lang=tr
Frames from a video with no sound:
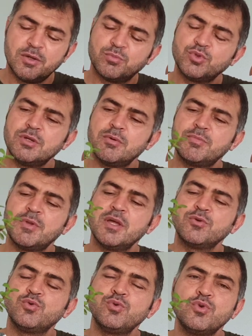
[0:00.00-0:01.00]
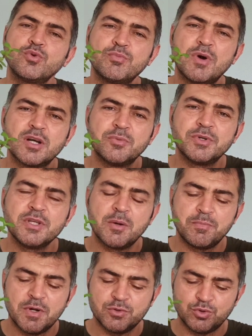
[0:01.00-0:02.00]
Bu sebeple günlük bakımını
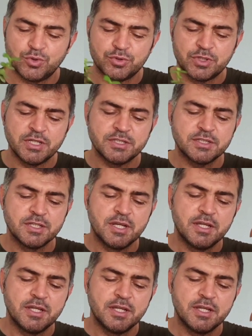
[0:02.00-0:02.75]
yapmak zorundayız.